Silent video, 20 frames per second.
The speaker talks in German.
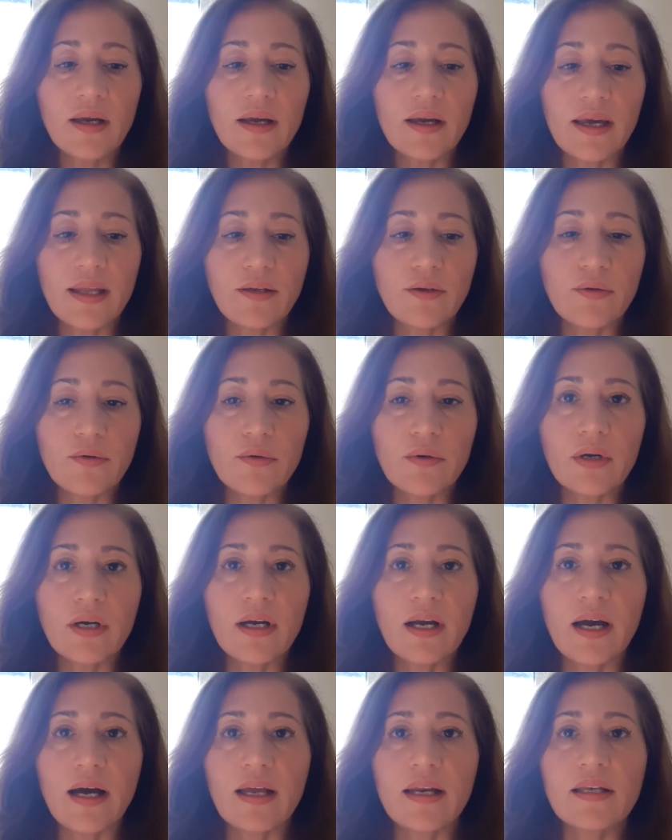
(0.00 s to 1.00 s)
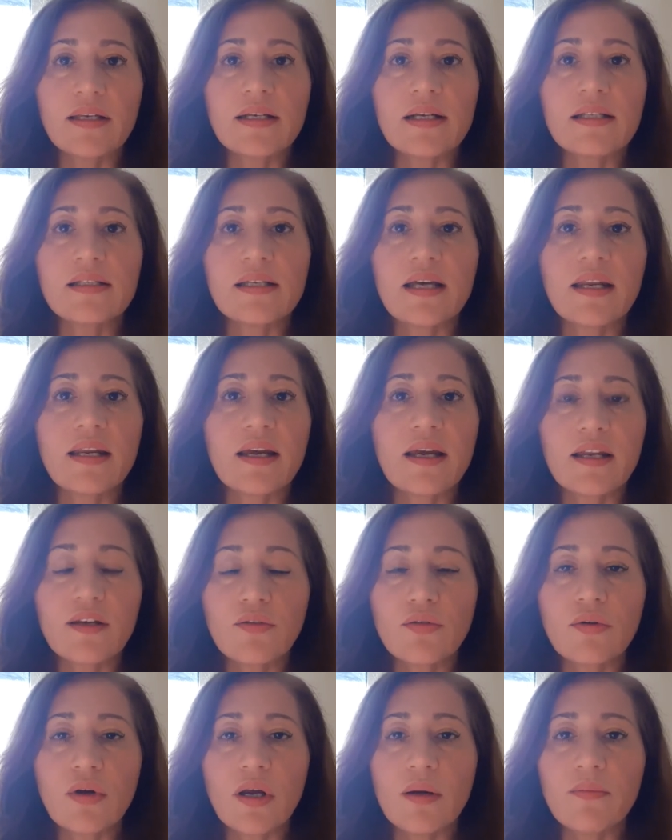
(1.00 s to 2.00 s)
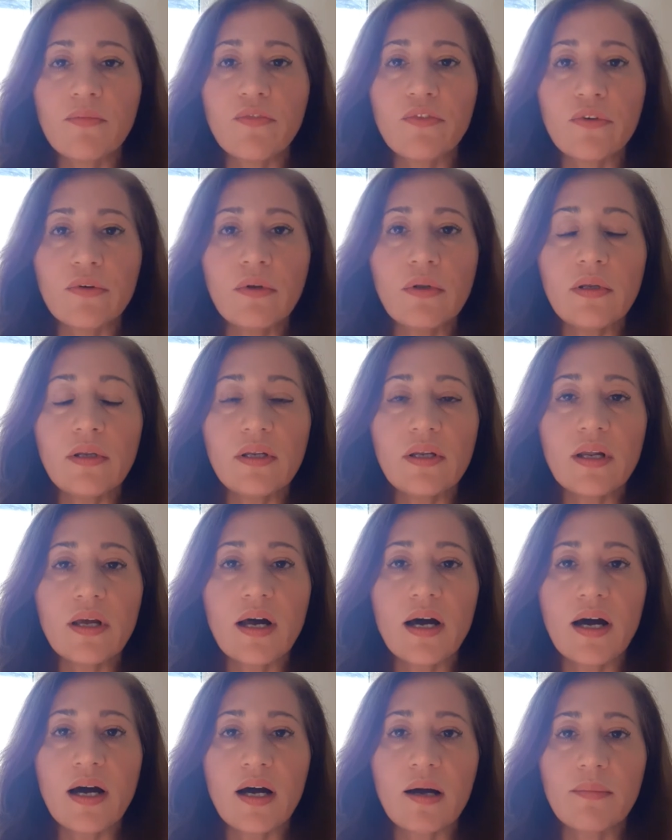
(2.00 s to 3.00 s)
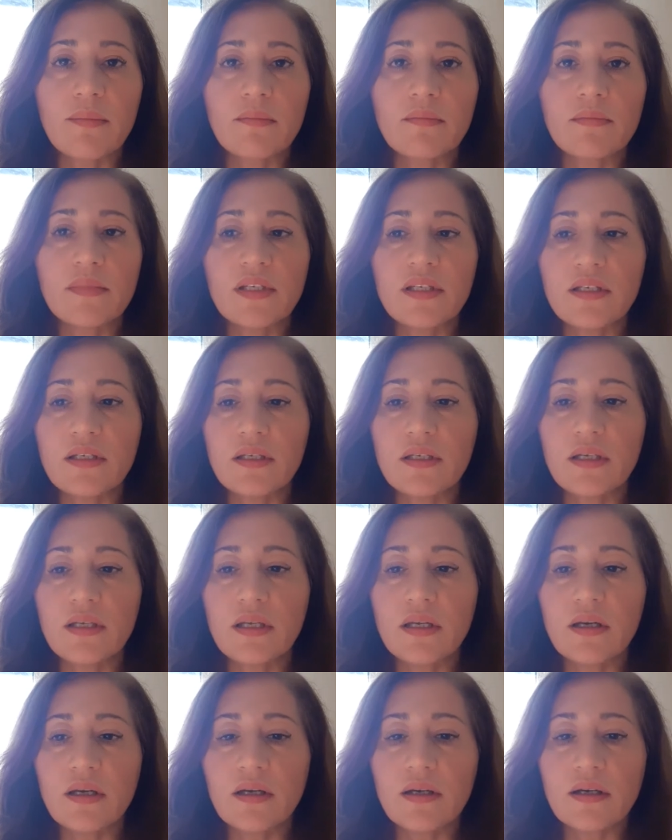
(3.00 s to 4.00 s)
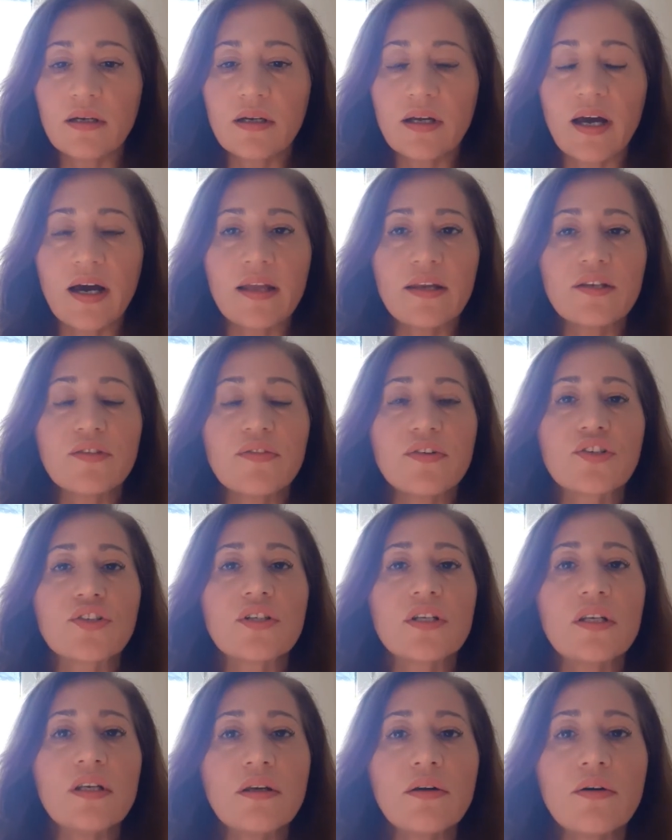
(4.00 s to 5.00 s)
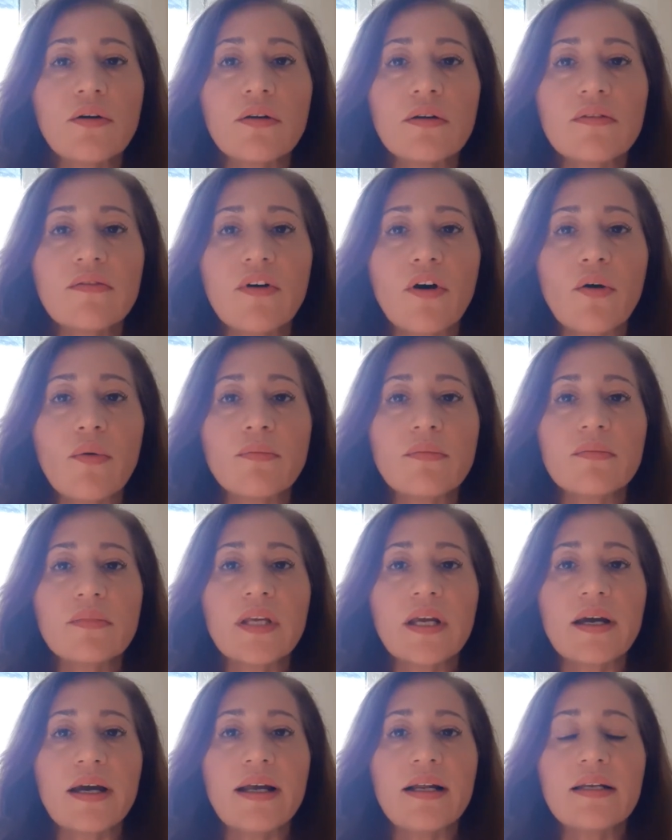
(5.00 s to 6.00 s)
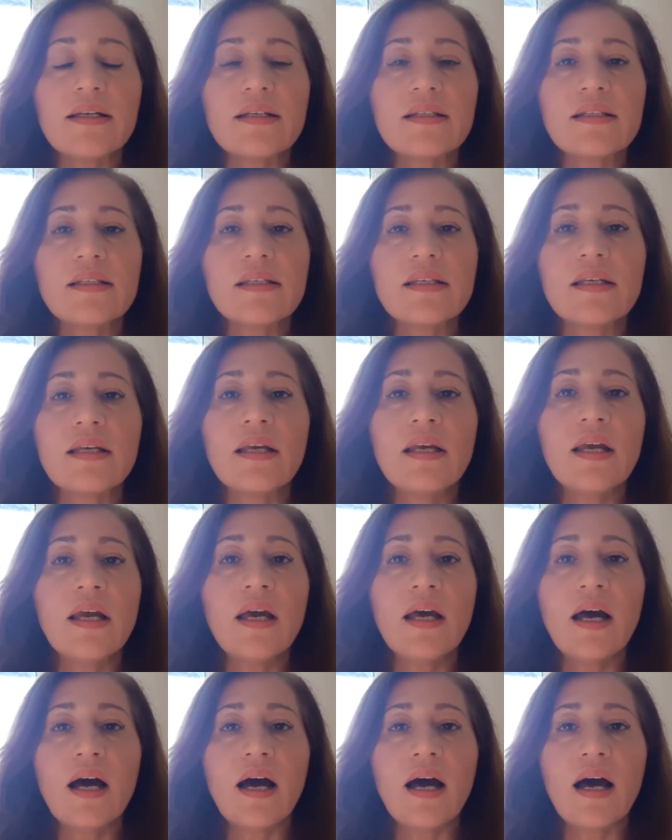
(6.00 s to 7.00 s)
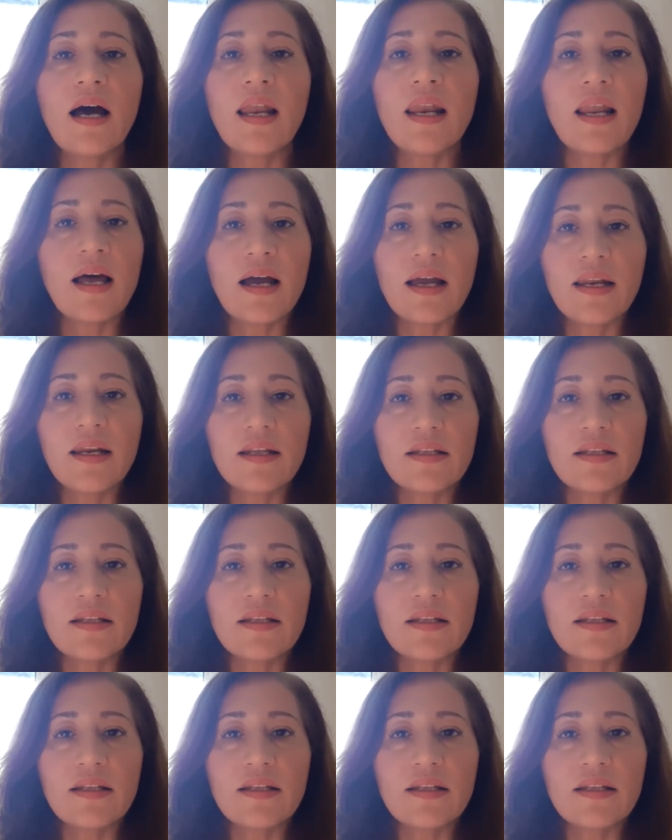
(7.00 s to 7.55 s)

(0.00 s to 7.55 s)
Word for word: Rettung gar nicht als eine Rettung empfunden haben, die äh, gar nicht verstehen konnten, warum ihre Eltern sie allein